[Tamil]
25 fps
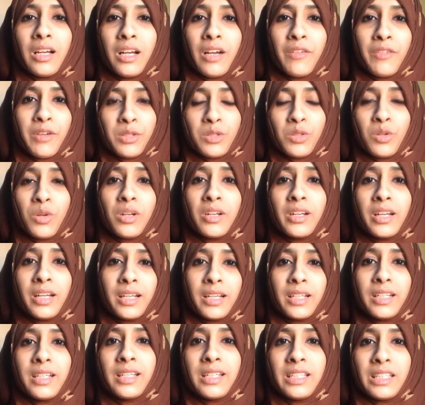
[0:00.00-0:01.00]
அவங்க
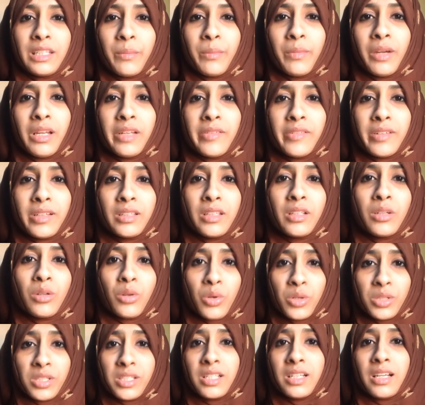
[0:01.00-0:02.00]
சொல்கிறாங்க இந்த மாதிரி வந்து
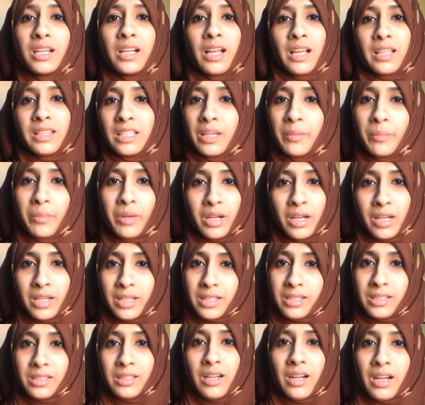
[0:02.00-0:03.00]
கொசுக்கள் அதிகமாக
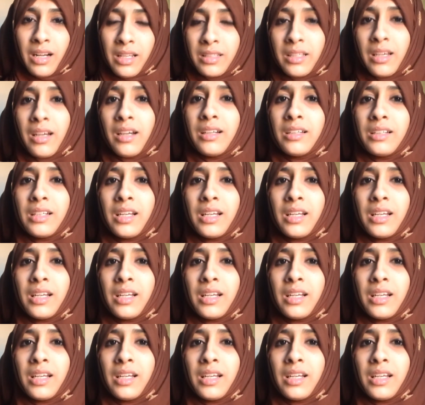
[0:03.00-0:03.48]
ஆகுறதுனால தான்